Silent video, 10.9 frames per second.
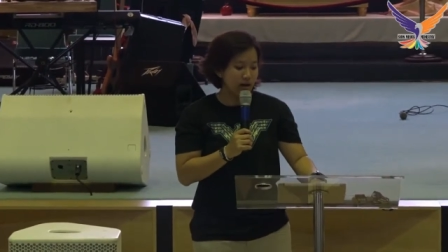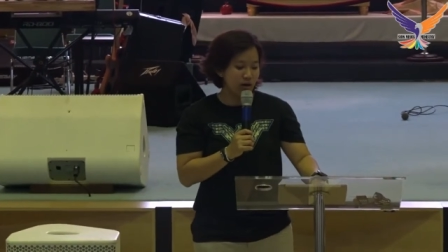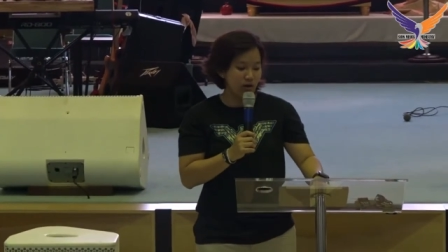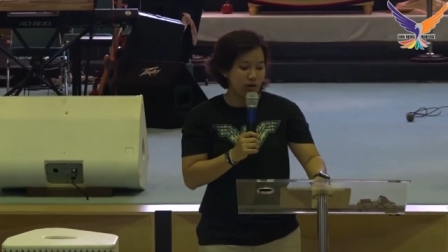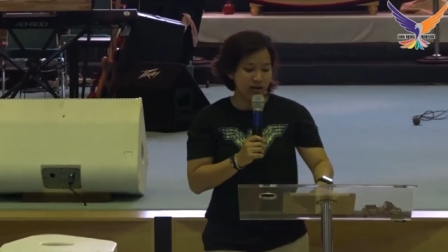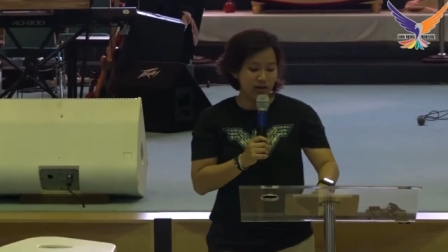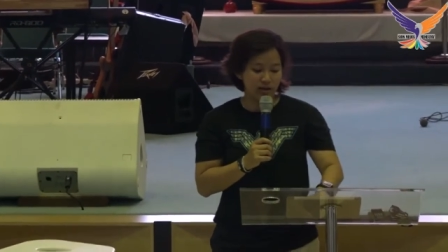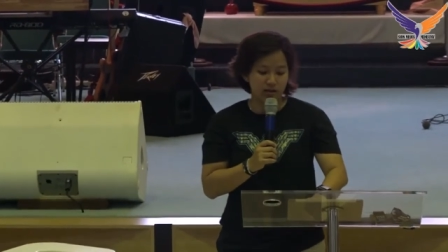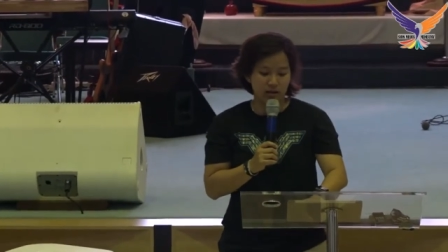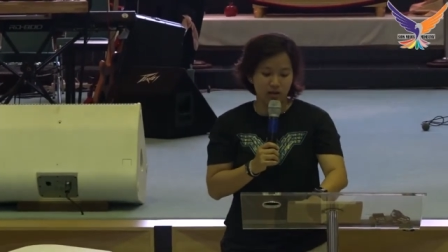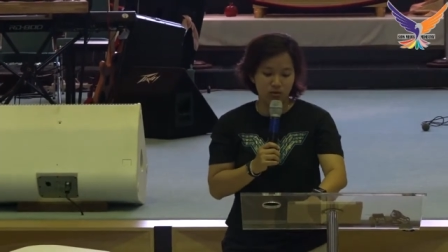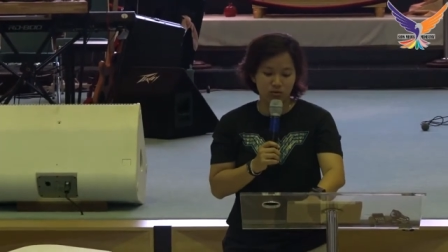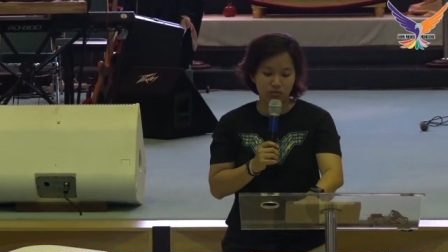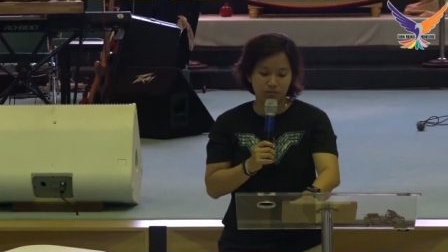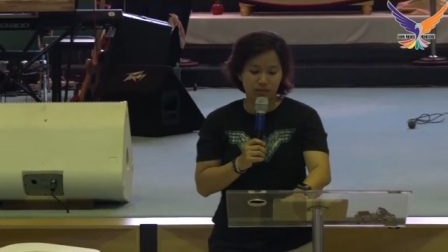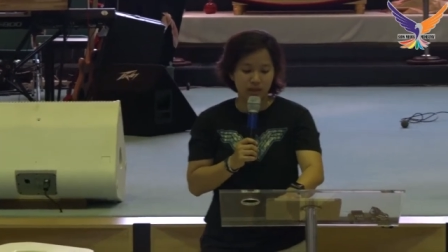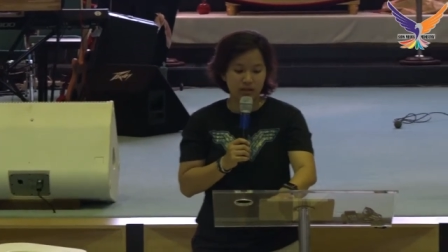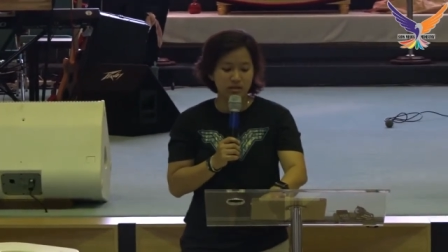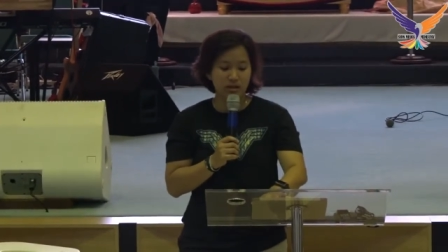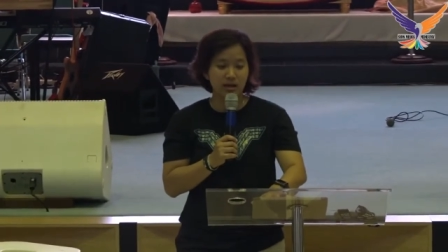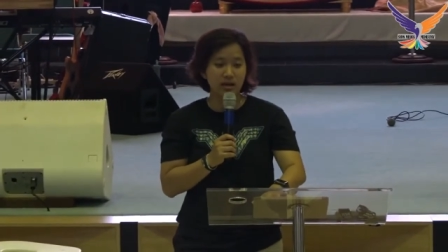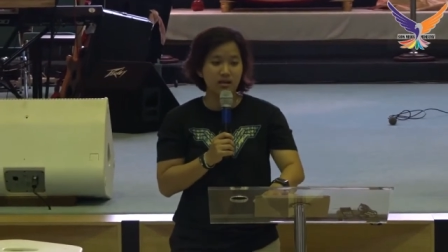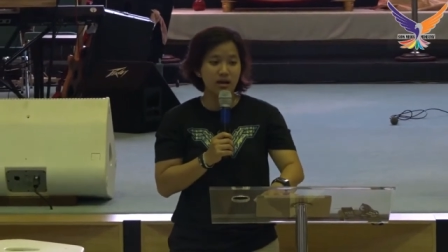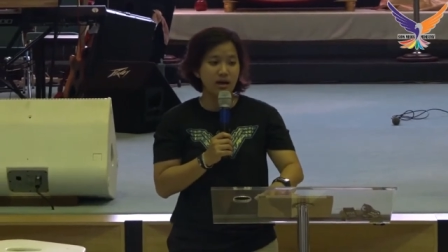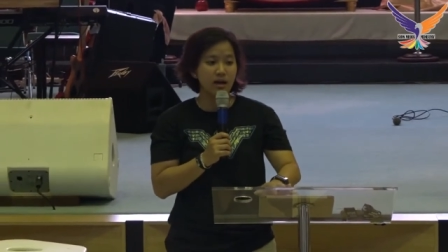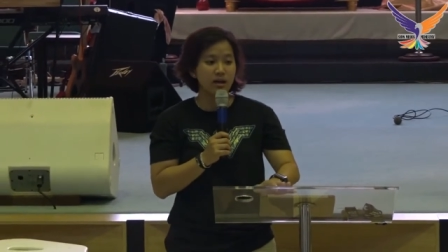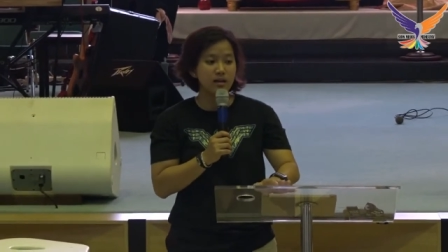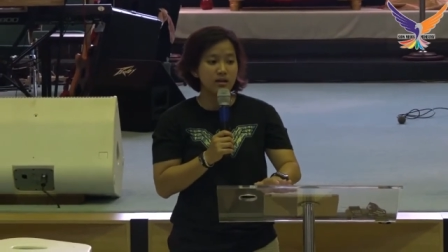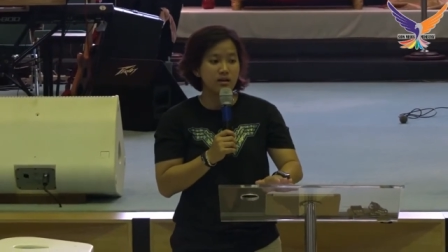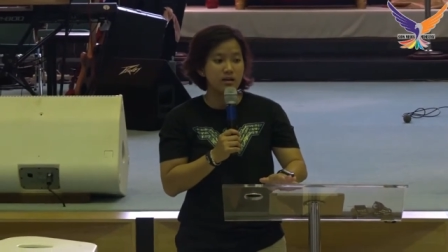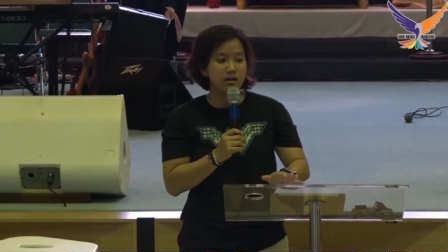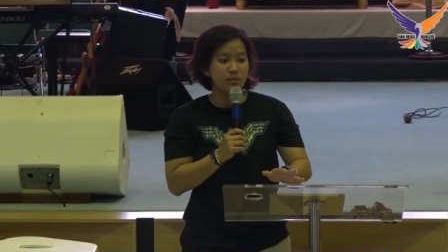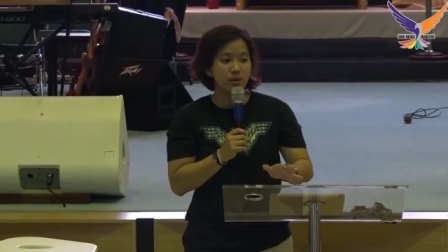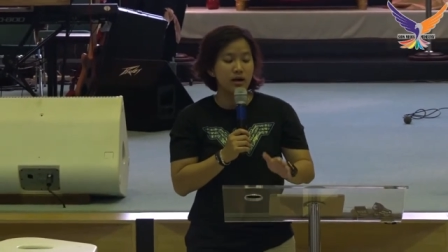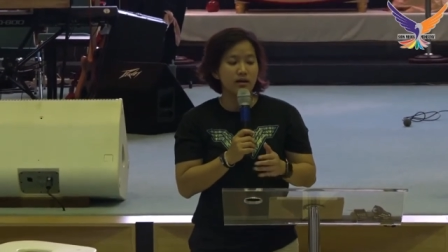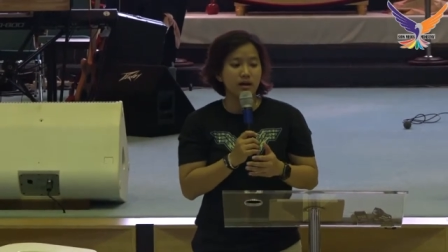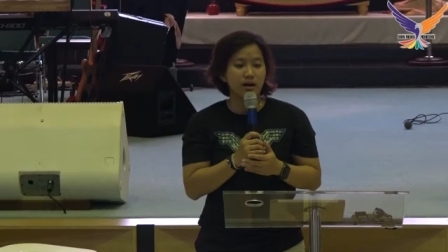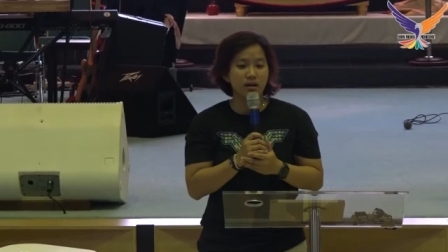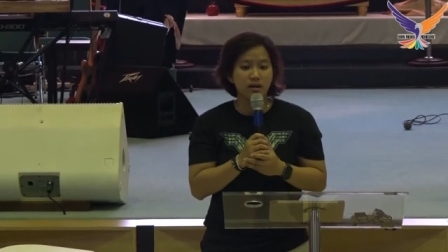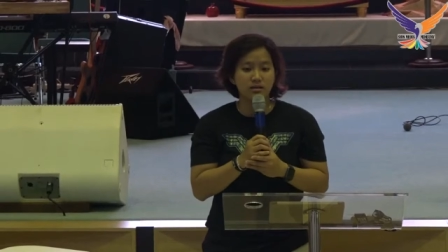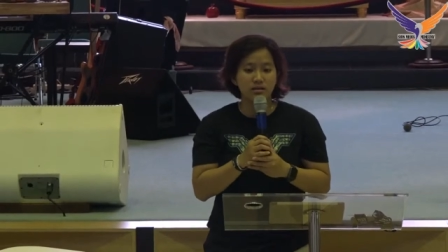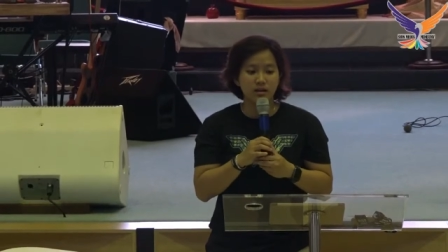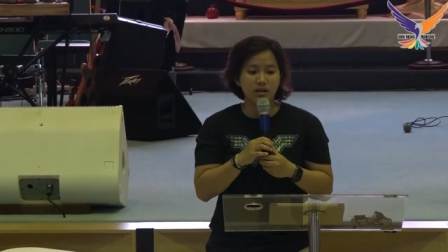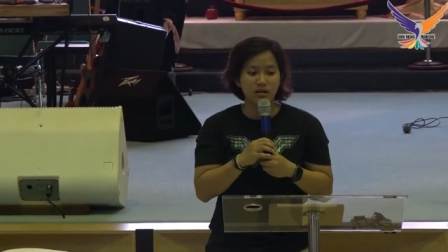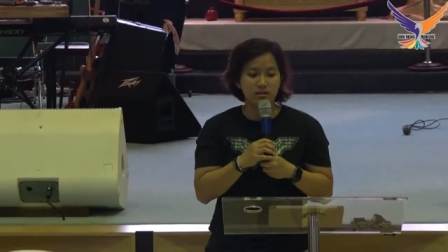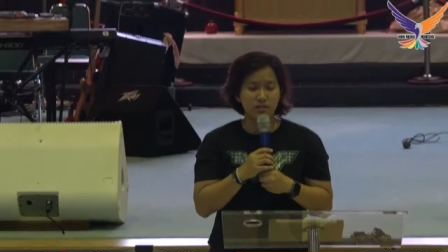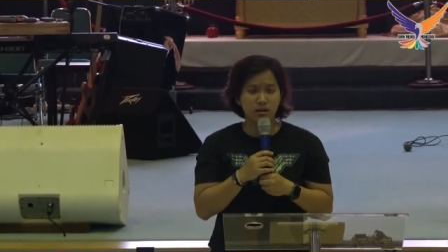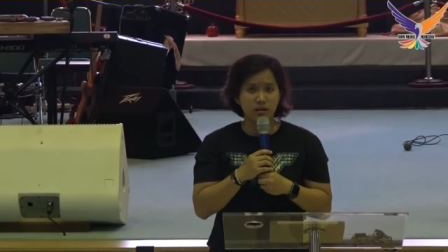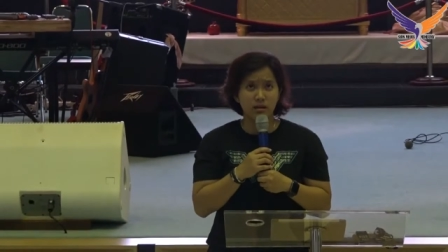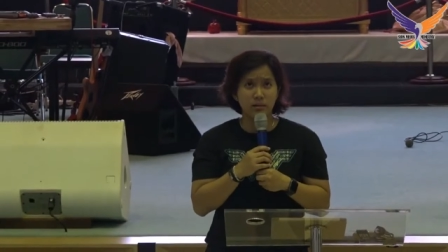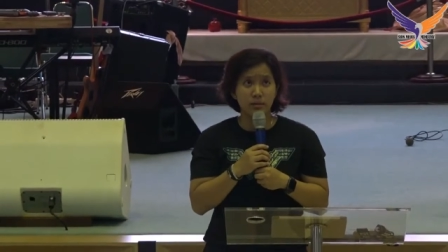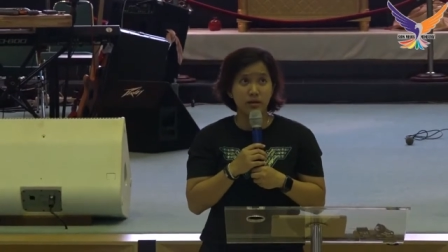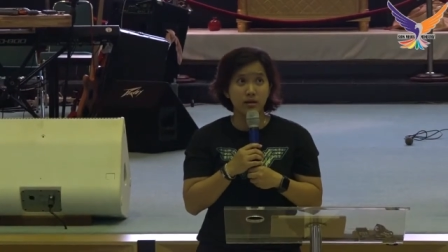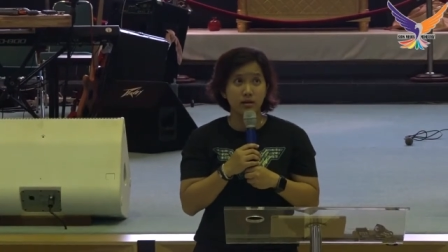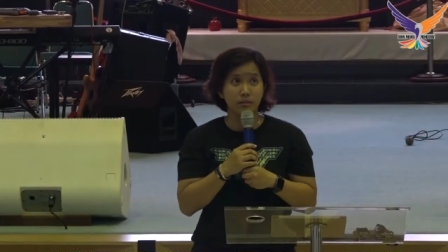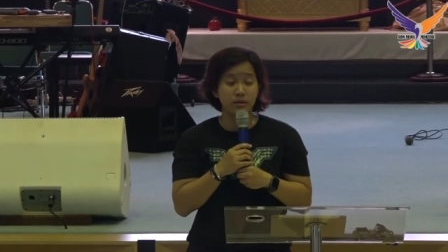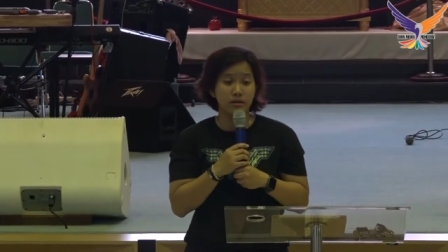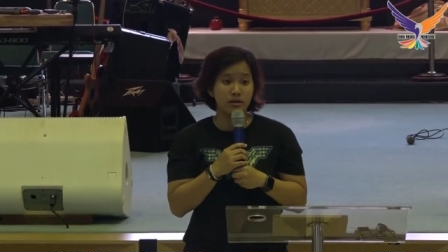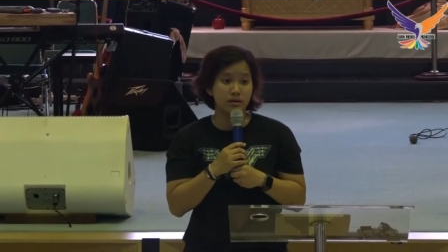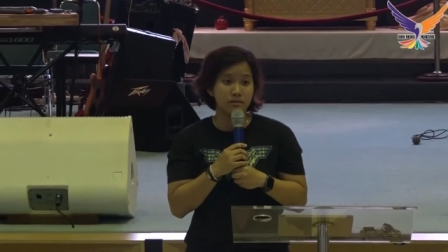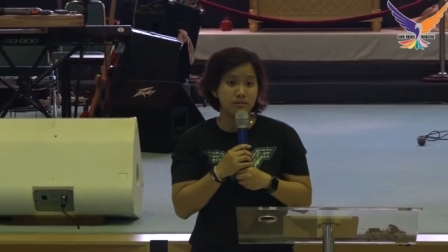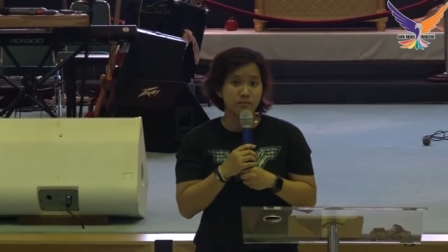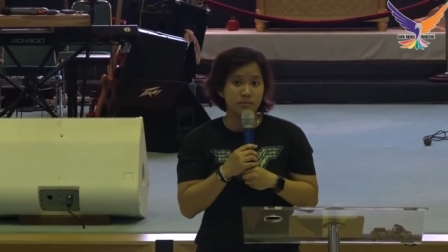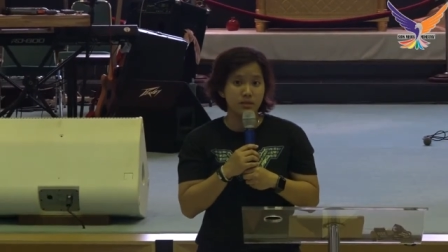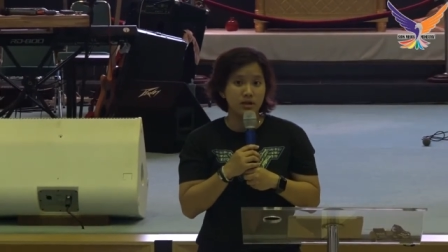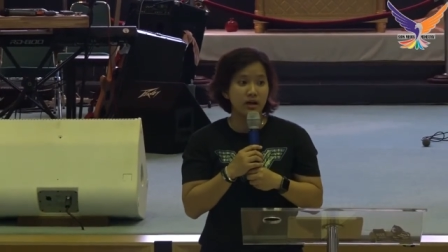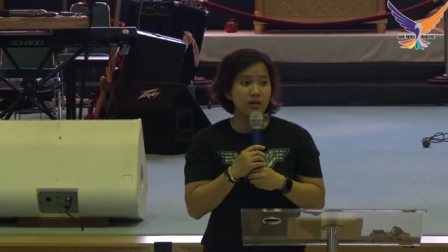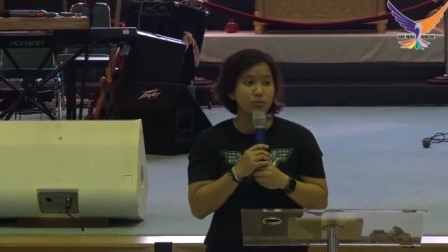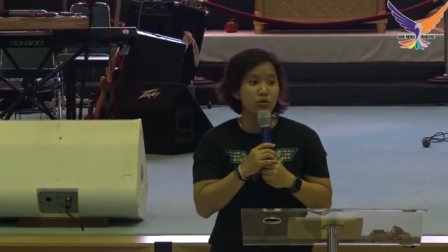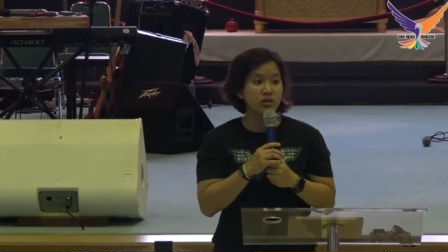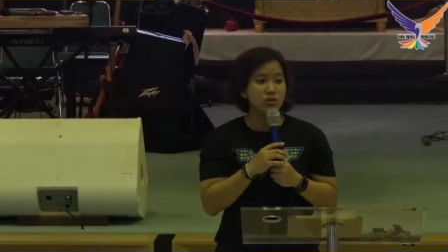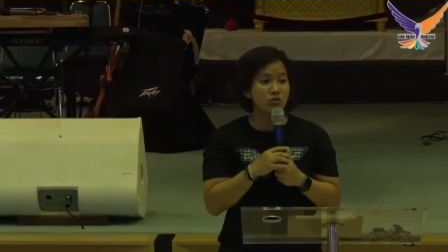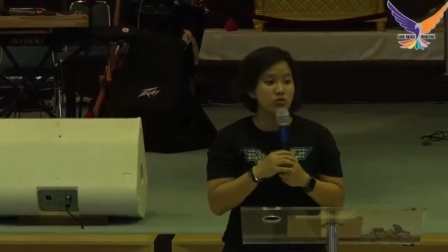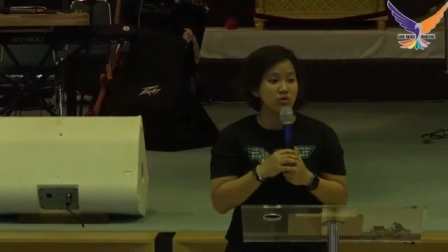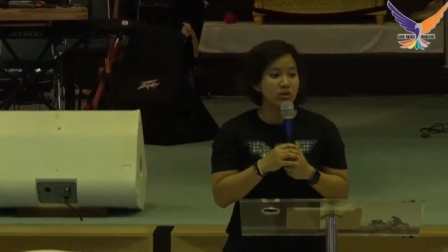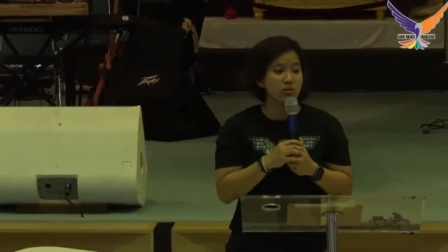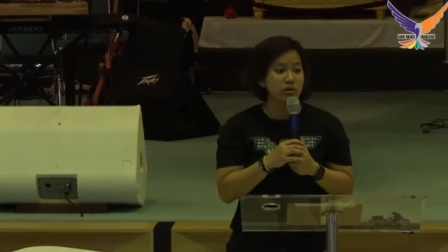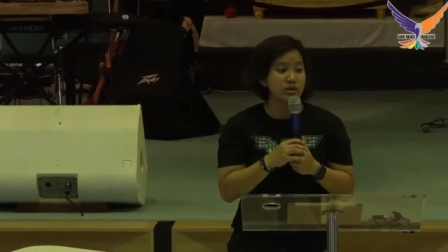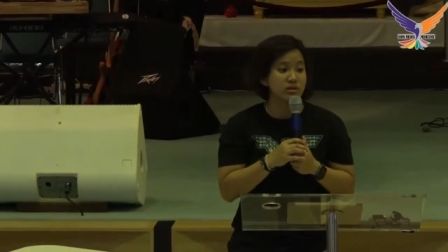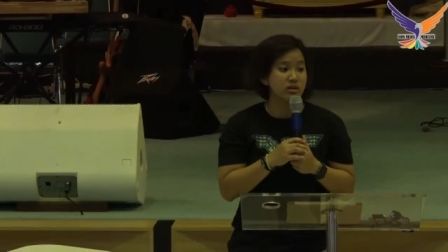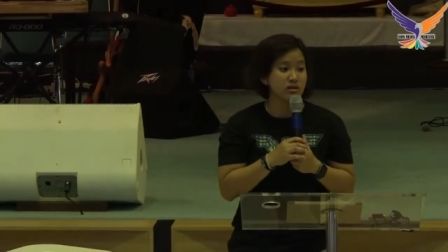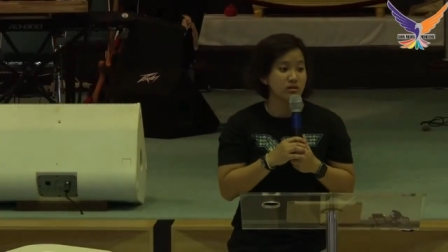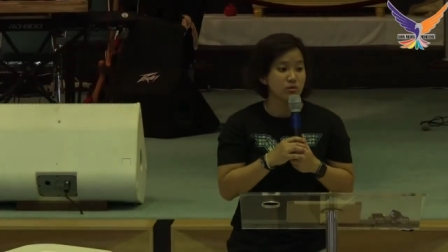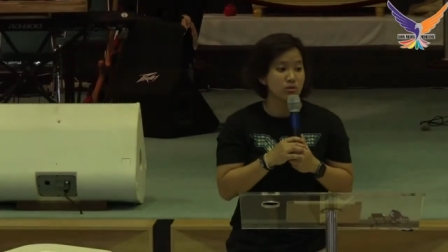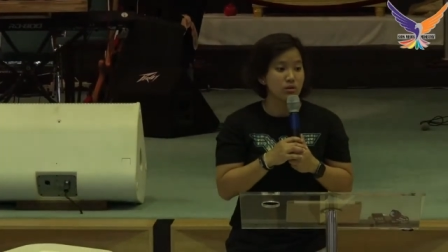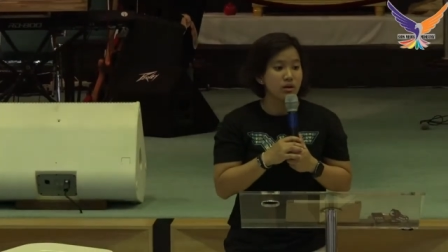kalau kalian yang tahu di sana kita akan mengadakan acara istilahnya apa ya namanya harmoni untuk Indonesia gitu.